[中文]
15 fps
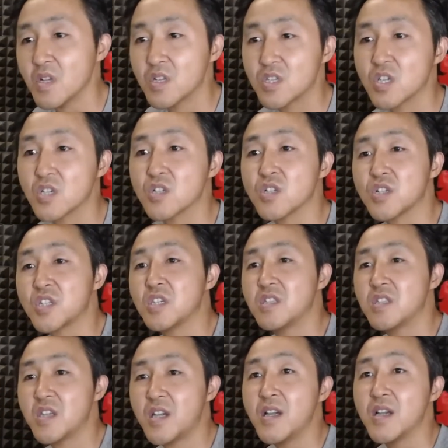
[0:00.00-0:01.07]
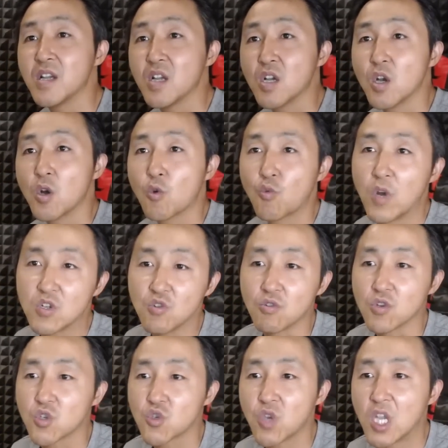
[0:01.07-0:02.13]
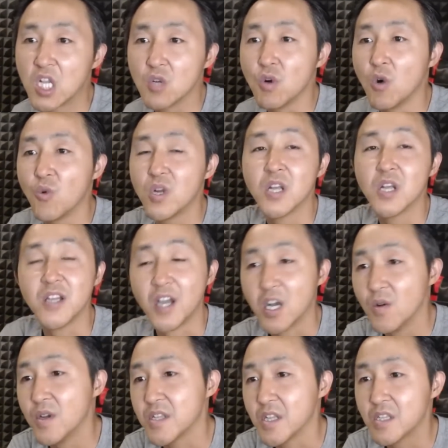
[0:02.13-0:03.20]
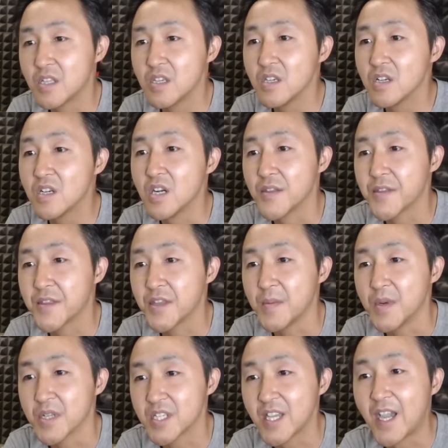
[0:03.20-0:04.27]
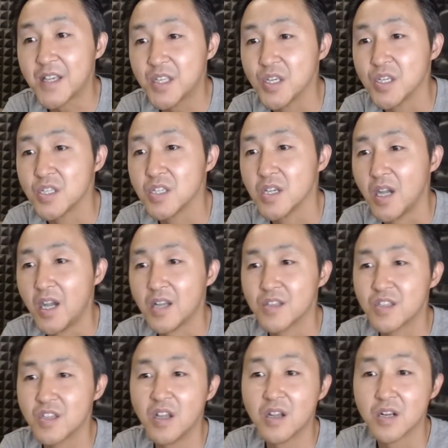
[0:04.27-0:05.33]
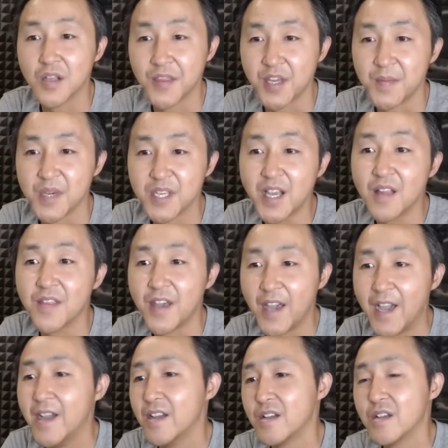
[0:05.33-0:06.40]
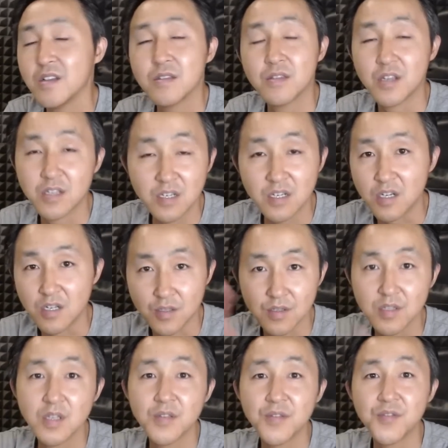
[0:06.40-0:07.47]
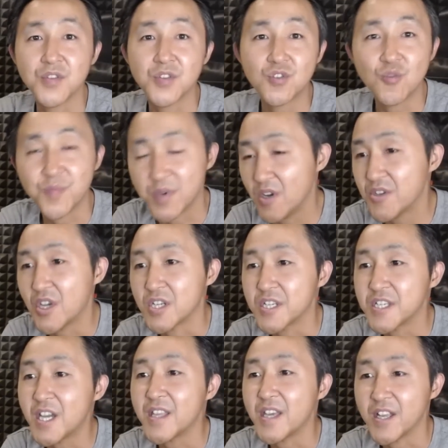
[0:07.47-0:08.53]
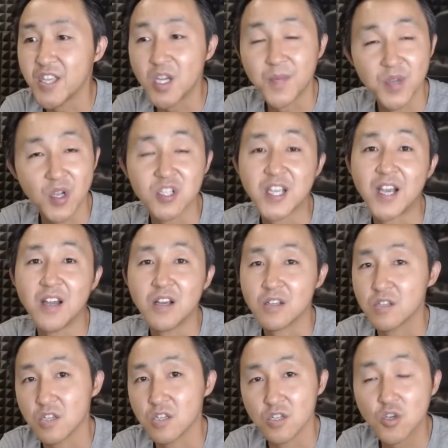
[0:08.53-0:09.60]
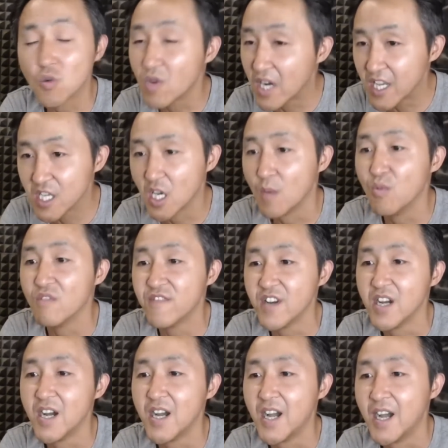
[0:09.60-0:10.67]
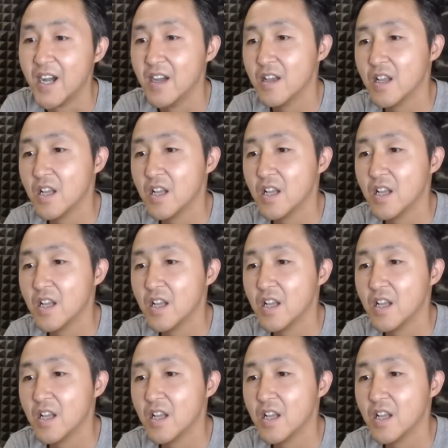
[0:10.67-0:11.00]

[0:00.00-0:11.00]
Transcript: 这是今天观众追着我问了两个问题：第一个，怎么查信息啊？第二个，怎么下载？那这个你就不要想着下载，你也不要查了，只是公开一小部分啊。